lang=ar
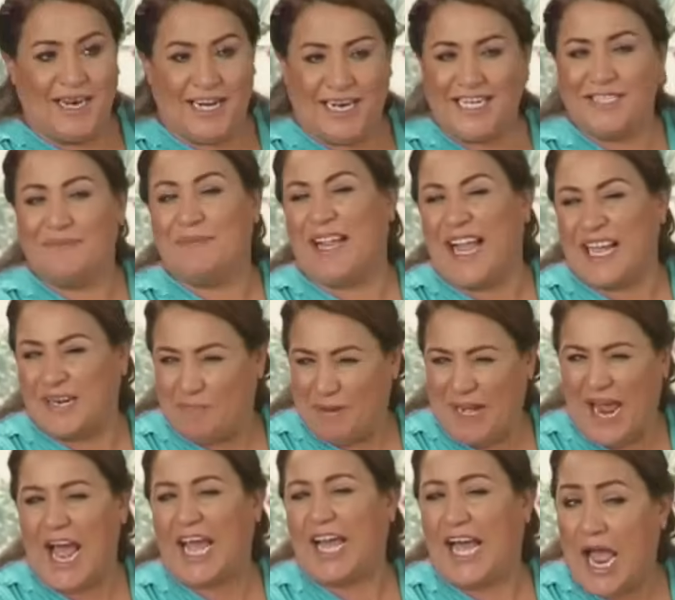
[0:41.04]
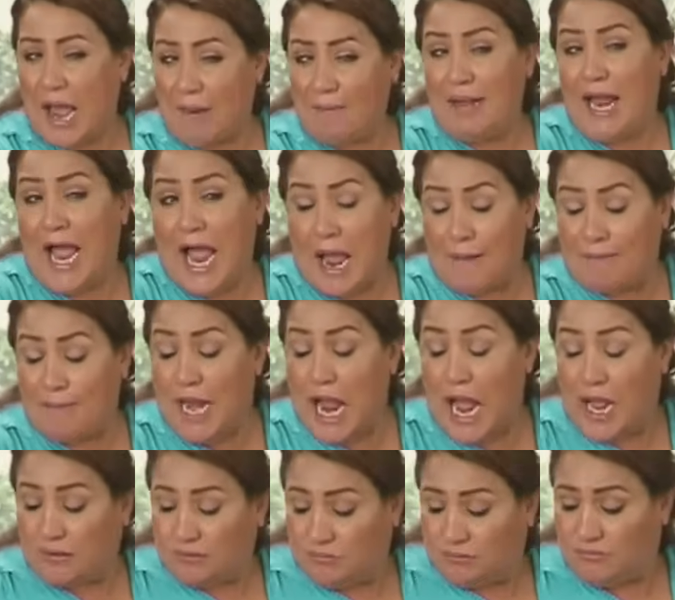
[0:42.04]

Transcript: لازم تلقاك بالحق عامله عامله لا